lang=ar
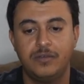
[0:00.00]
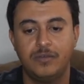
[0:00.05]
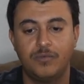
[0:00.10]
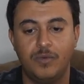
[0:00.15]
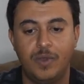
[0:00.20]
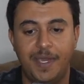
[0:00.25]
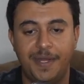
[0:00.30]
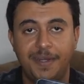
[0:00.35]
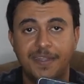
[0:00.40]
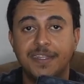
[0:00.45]

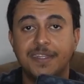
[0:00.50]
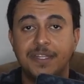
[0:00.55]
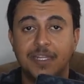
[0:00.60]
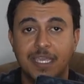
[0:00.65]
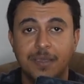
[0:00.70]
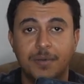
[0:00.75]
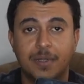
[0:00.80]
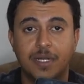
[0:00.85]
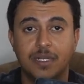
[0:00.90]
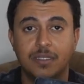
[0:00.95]
وحدثت
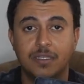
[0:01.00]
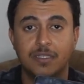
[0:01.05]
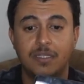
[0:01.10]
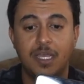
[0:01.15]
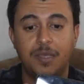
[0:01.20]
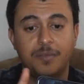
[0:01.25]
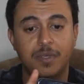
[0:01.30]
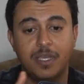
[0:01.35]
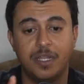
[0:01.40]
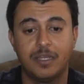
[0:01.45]
الكاميرا اللي
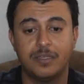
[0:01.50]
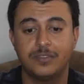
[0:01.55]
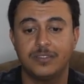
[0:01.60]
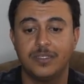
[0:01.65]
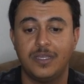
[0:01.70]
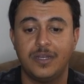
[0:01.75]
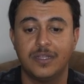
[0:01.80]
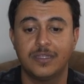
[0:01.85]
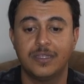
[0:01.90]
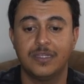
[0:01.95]
قدام خلاص
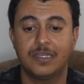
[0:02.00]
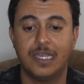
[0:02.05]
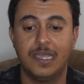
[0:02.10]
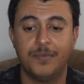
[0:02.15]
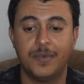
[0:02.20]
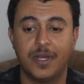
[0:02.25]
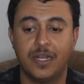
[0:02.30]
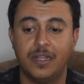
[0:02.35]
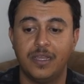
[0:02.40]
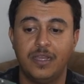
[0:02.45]
صارت
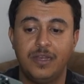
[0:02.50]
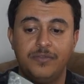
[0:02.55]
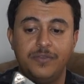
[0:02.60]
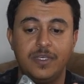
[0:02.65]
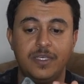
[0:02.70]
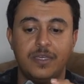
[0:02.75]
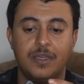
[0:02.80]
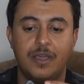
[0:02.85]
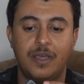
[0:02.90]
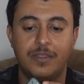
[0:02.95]
الكاميرا
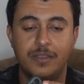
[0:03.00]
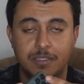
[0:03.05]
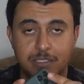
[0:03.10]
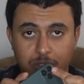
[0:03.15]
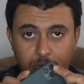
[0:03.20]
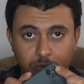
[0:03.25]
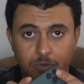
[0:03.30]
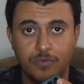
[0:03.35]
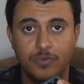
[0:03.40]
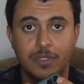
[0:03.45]
الخلفيه هذه
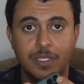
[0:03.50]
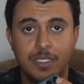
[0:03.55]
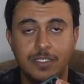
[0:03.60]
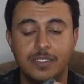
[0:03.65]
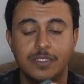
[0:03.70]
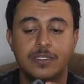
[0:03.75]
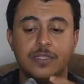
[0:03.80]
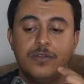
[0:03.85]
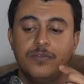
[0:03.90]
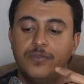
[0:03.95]
تصور 4K
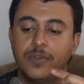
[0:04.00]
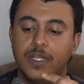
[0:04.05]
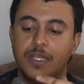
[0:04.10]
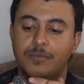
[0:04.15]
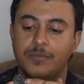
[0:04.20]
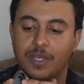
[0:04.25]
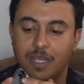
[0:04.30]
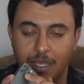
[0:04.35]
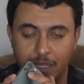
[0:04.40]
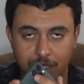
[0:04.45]
60 فريم
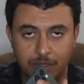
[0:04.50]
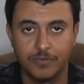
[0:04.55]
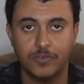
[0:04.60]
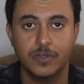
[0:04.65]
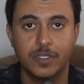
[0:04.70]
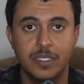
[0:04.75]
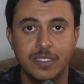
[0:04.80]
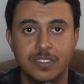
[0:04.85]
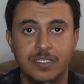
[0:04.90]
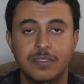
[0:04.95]
هذه
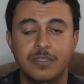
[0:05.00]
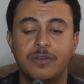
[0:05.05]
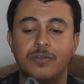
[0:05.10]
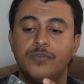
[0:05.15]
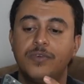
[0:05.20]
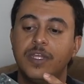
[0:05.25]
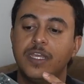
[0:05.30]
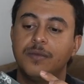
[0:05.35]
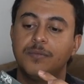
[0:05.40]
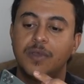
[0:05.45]
4K 60
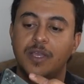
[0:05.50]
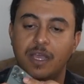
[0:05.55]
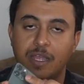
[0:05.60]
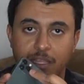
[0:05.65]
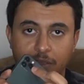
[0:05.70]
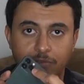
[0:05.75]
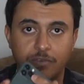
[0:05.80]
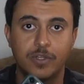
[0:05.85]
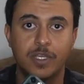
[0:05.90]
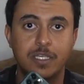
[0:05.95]
فريم
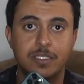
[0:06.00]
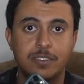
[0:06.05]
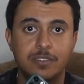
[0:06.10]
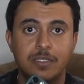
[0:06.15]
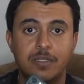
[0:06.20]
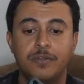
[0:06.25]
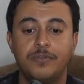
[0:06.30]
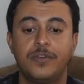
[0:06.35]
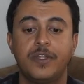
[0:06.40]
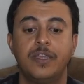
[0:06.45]
هذه 4K
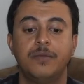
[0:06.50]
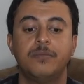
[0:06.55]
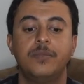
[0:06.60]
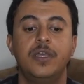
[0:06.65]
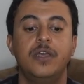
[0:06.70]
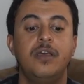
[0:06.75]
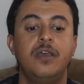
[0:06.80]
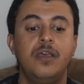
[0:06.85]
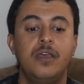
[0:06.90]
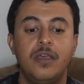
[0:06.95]
60 فريم
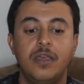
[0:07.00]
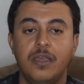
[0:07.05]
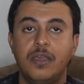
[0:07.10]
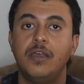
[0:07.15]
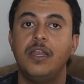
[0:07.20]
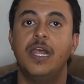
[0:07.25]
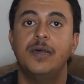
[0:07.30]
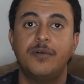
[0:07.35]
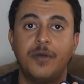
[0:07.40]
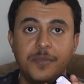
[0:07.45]

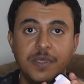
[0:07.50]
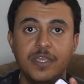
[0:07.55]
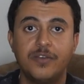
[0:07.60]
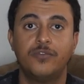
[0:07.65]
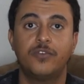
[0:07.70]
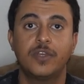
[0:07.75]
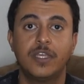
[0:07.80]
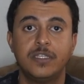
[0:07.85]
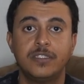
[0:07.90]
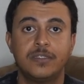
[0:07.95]
الاماميه
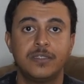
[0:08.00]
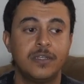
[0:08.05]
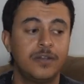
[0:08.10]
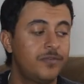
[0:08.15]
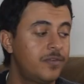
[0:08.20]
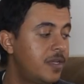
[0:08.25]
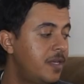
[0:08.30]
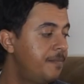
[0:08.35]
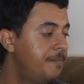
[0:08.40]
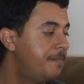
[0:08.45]
4K 60
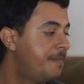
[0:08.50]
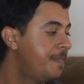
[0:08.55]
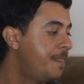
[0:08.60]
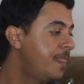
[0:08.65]
فريم